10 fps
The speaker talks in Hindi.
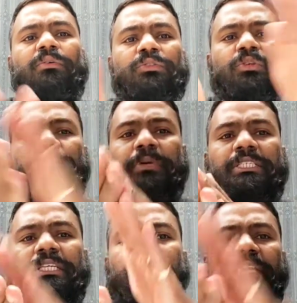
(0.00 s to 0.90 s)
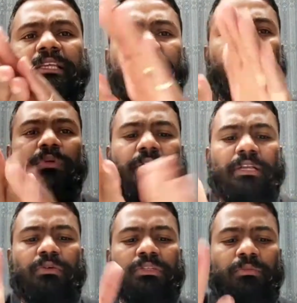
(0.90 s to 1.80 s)
उसको स्पंजिंग देनी है यूं ही
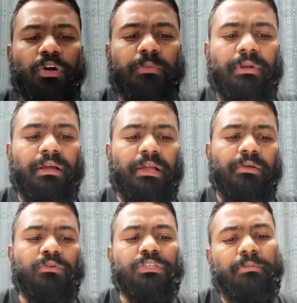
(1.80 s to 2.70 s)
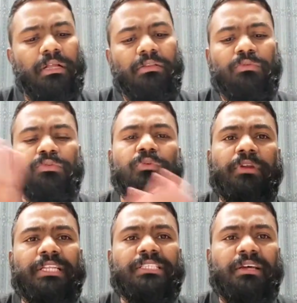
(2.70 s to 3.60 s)
करके उसकी बॉडी पे लगाएं उसके बाद उसको
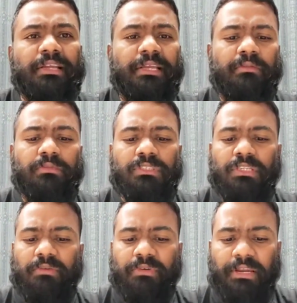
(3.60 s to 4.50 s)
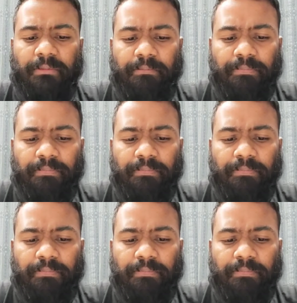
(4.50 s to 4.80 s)
रेंस करके साफ कर लें